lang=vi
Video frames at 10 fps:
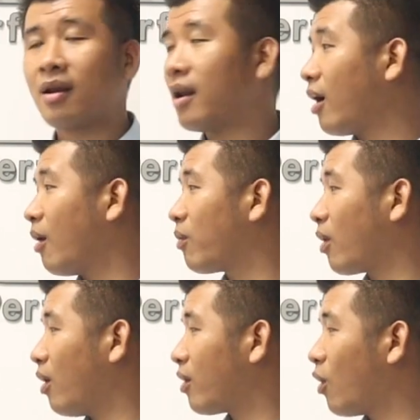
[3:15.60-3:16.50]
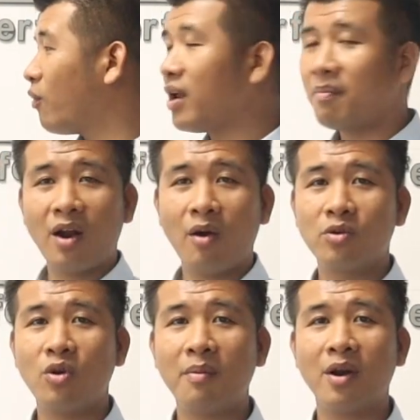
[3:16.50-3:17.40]
nó không có Covid mà nó
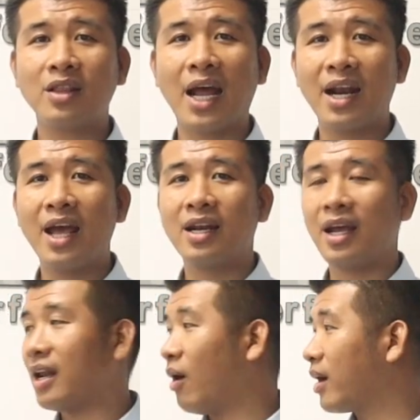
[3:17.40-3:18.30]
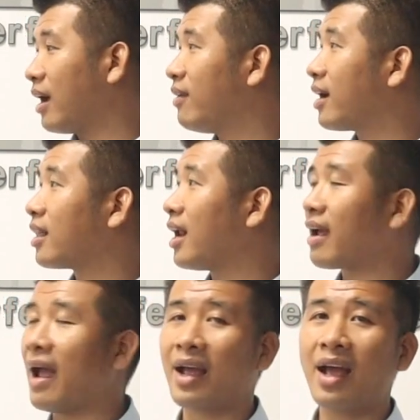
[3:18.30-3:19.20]
không xuống mà nó tăng lên, thì đồng nghĩa với
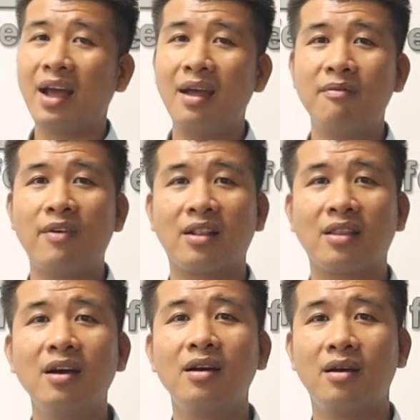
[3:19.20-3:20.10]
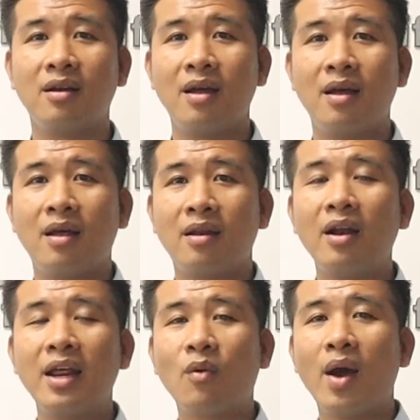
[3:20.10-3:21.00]
tất cả các cái vật tư
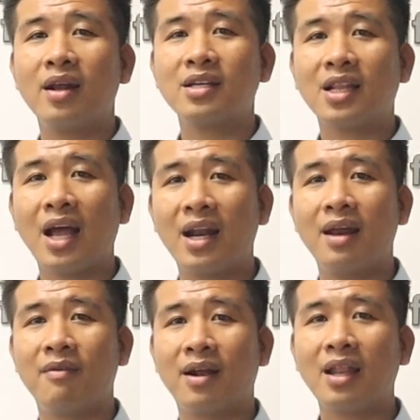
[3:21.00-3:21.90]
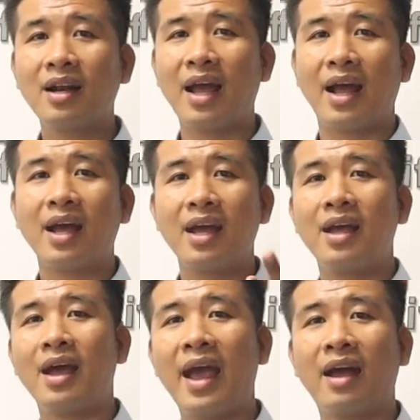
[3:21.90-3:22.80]
nó liên quan nó sẽ tăng lên, mà tất cả các
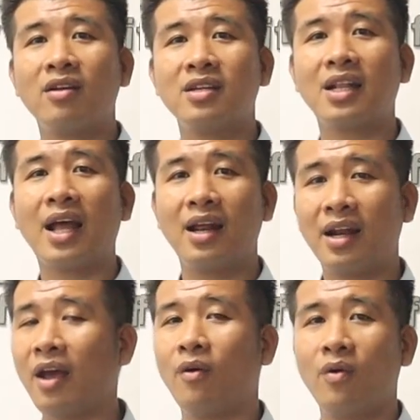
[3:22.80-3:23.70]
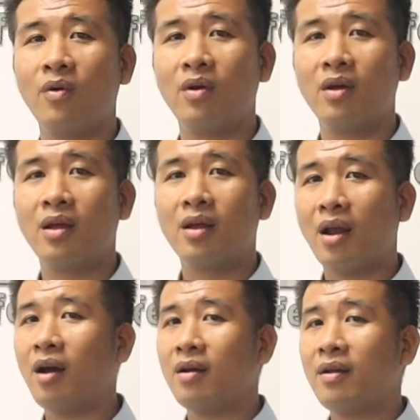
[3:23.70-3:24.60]
cái hàng nó sẽ tăng lên theo.
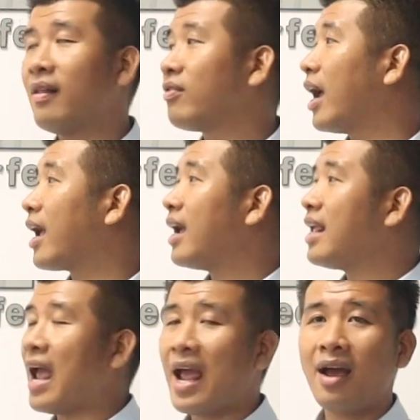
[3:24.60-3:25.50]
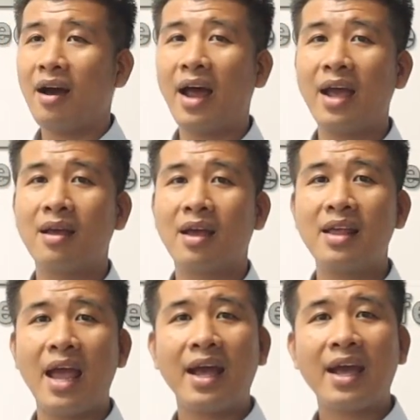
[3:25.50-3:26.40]
Đó. Thì cái giá ở đây,
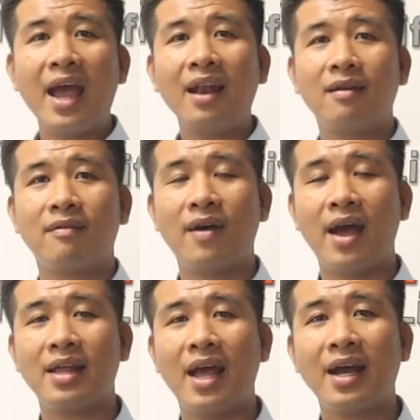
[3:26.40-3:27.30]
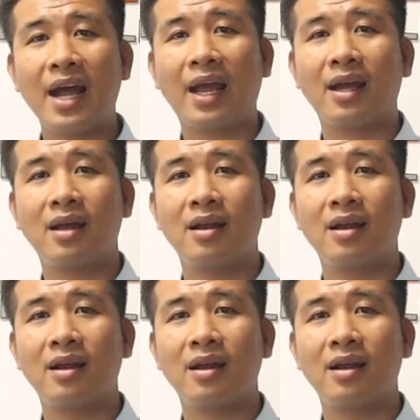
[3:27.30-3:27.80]
cái giá cát và giá gạch